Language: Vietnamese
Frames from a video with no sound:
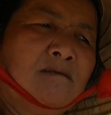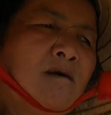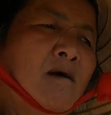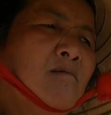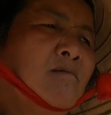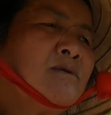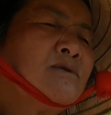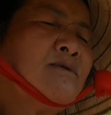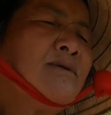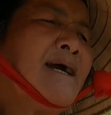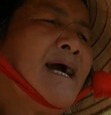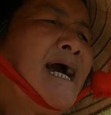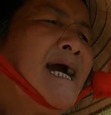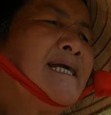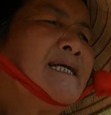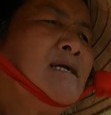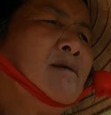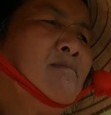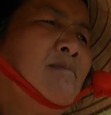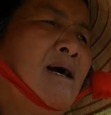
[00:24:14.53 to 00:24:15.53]
không có thuê
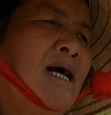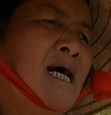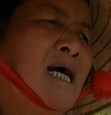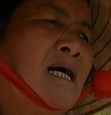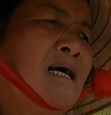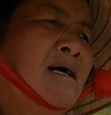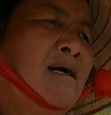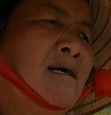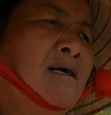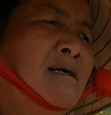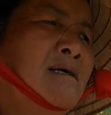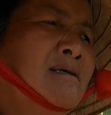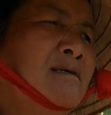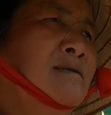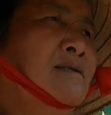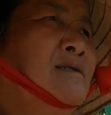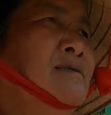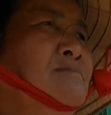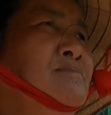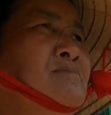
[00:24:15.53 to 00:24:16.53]
ai nhưng mà
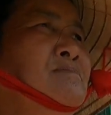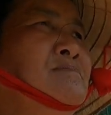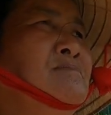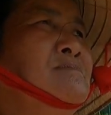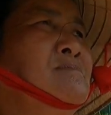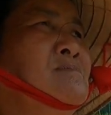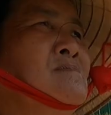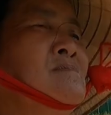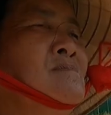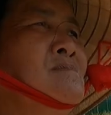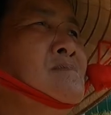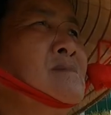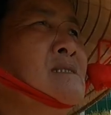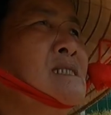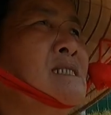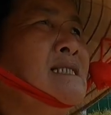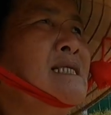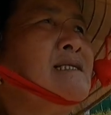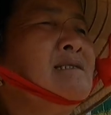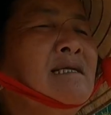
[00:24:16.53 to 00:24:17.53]
chết là
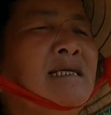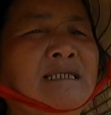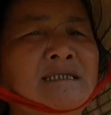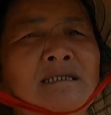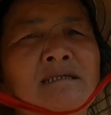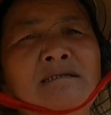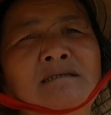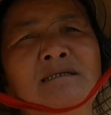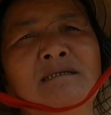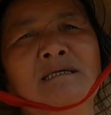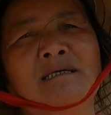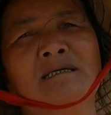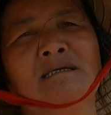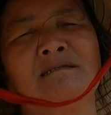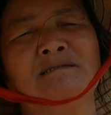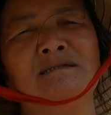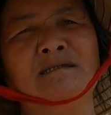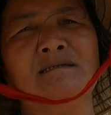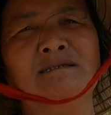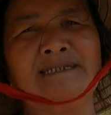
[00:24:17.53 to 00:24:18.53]
từ chết là từ, từ,
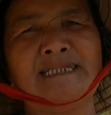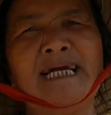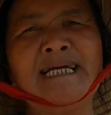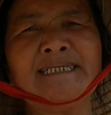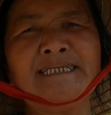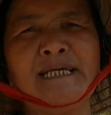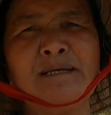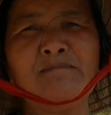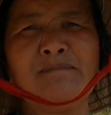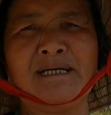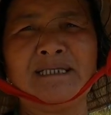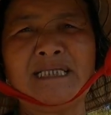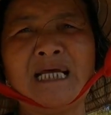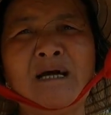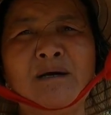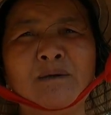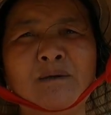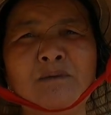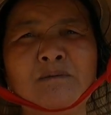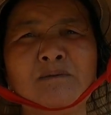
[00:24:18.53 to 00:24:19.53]
ờ, từ trái tim người
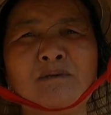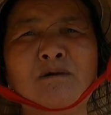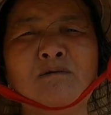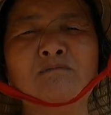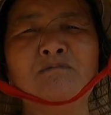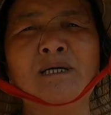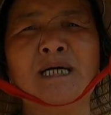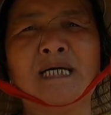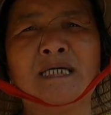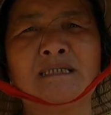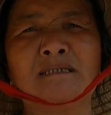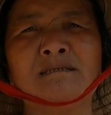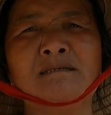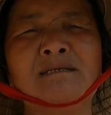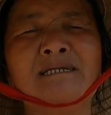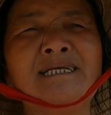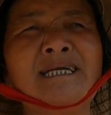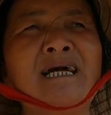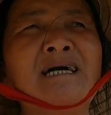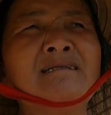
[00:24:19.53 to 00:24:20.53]
ta đùng đùng ờ,
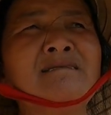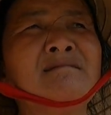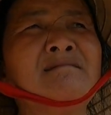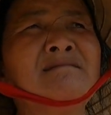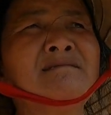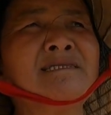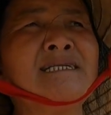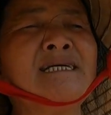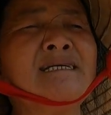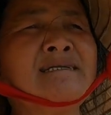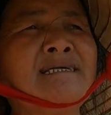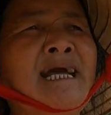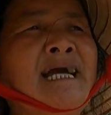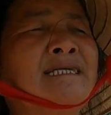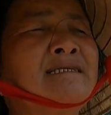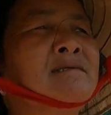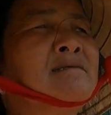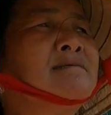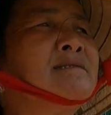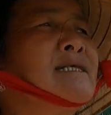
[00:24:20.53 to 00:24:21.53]
thương nhớ thương tiếc
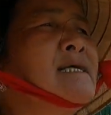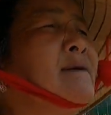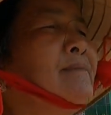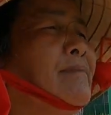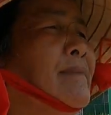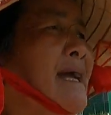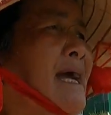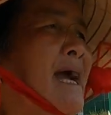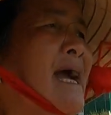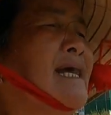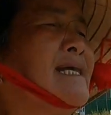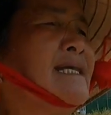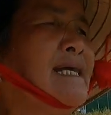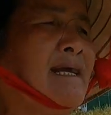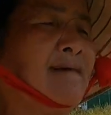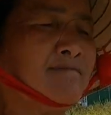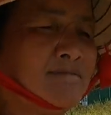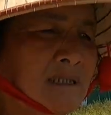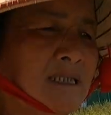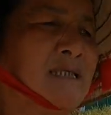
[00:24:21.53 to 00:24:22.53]
cha thương tiếc mẹ anh
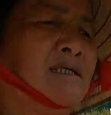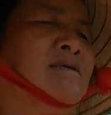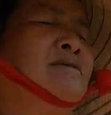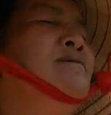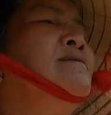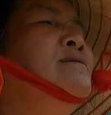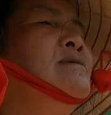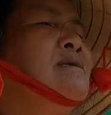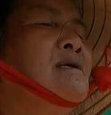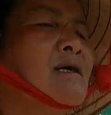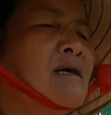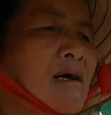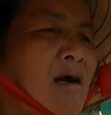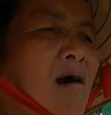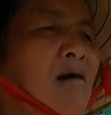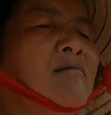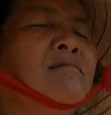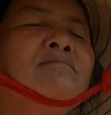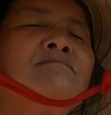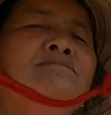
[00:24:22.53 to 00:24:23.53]
em thì
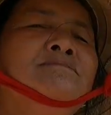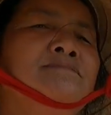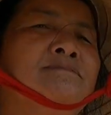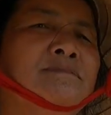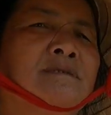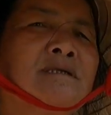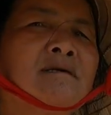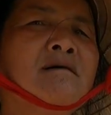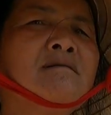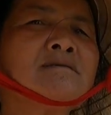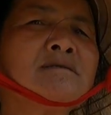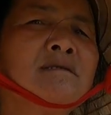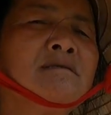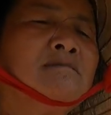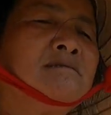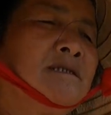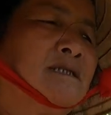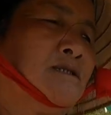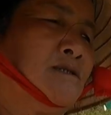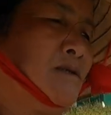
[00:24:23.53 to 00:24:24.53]
khóc khóc ừ.
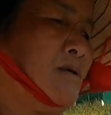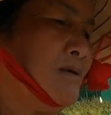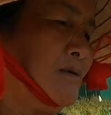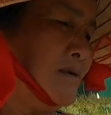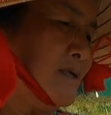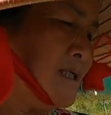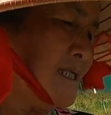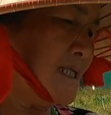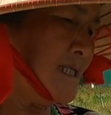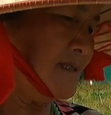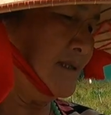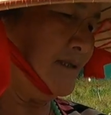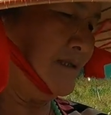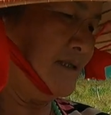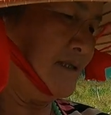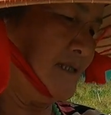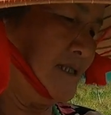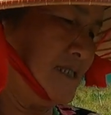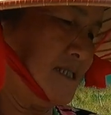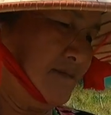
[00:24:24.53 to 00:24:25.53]
xong thì thôi ừ.
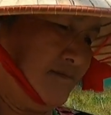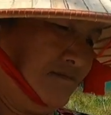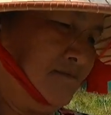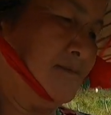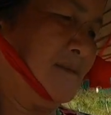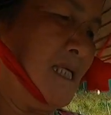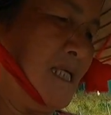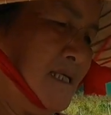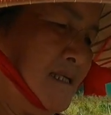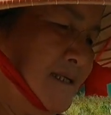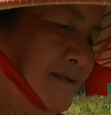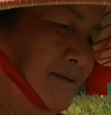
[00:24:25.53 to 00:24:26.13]
ừ thế.